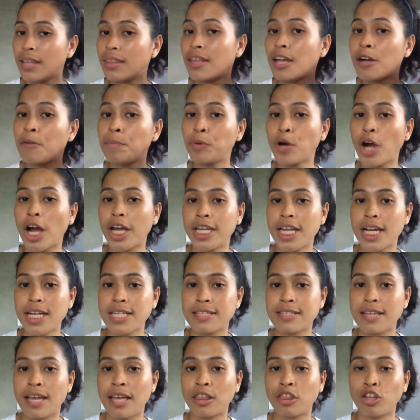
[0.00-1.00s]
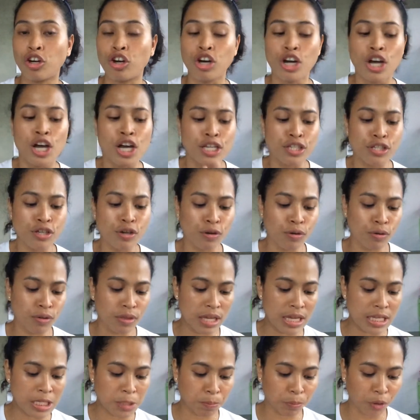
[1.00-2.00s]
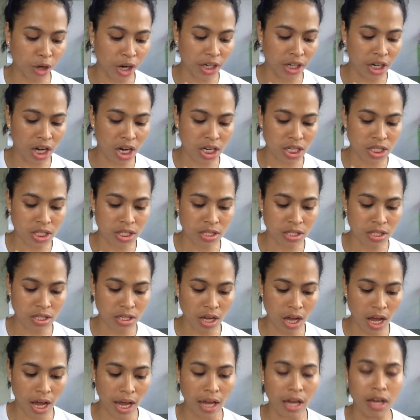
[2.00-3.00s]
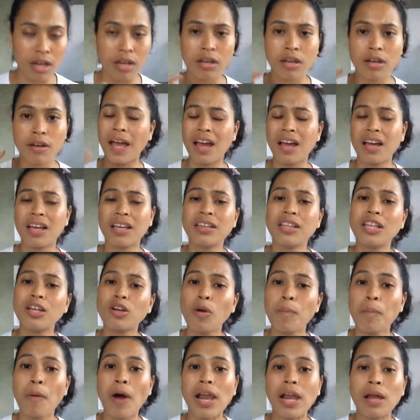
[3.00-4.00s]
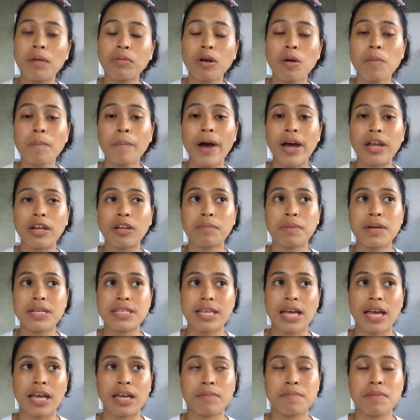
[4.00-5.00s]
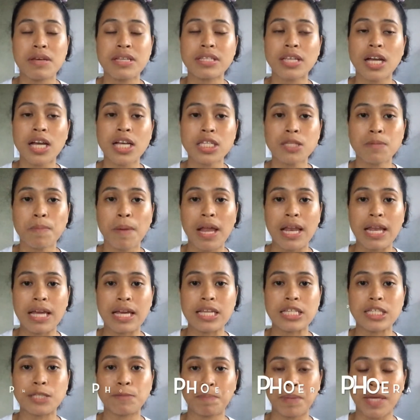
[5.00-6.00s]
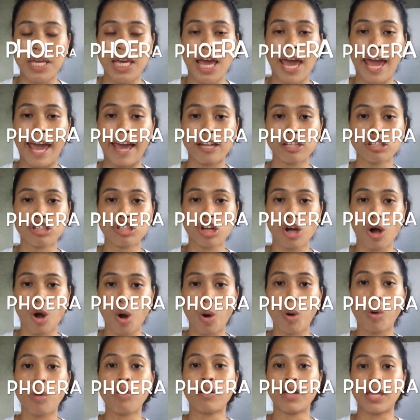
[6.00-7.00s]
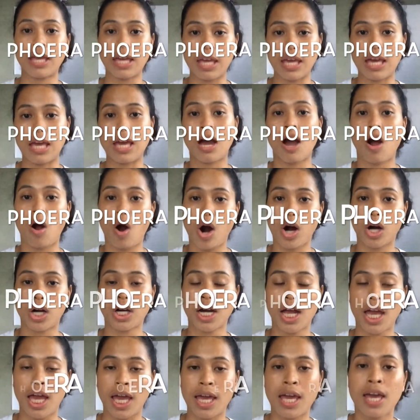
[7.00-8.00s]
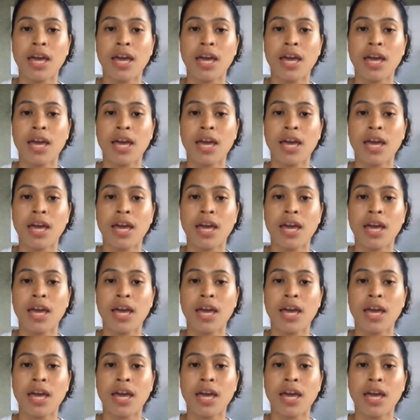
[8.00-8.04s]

ng products na ito. So, these products I hindi ko po alam kung paano basahin. Basta ang spelling is P-H-O-E-R-A.